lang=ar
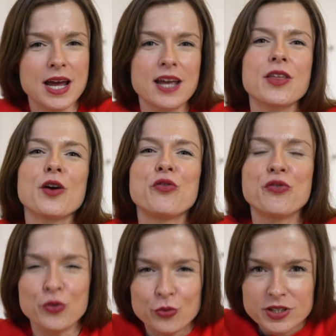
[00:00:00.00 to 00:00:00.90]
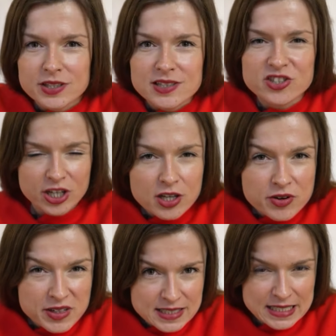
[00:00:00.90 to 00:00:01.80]
لمساعدة الطهي على
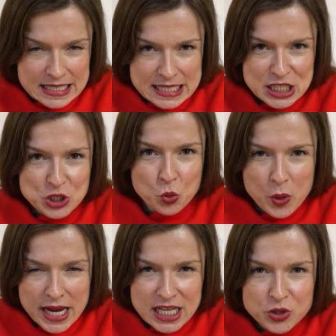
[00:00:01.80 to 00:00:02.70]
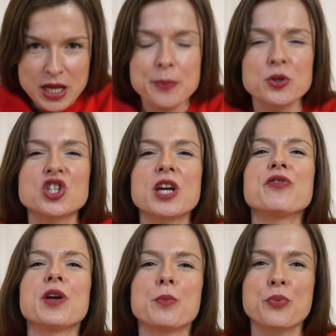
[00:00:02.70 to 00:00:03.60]
تحسين طهيه هناك أيضا
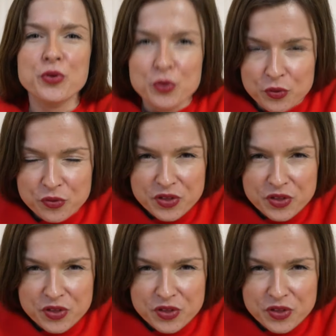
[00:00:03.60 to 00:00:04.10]
قاعدة آداب